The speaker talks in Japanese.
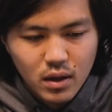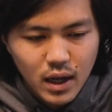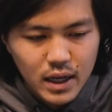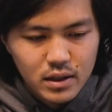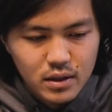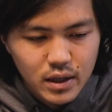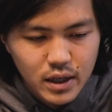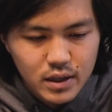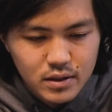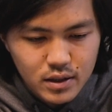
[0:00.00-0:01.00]
はい、
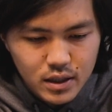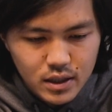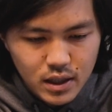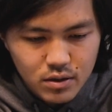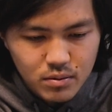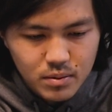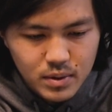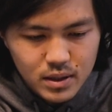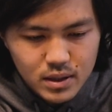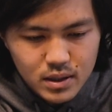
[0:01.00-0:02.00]
えー、次に行きたいと思い
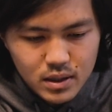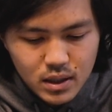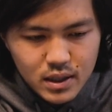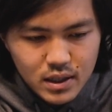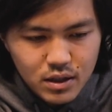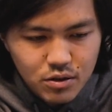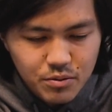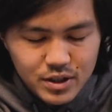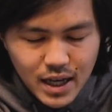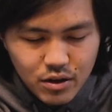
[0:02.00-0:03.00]
ます。で、これ
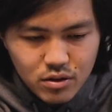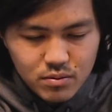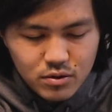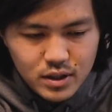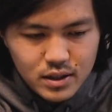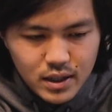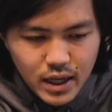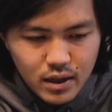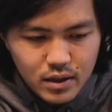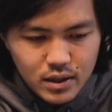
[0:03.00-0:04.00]
も最後の文です
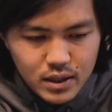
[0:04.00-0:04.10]
ね。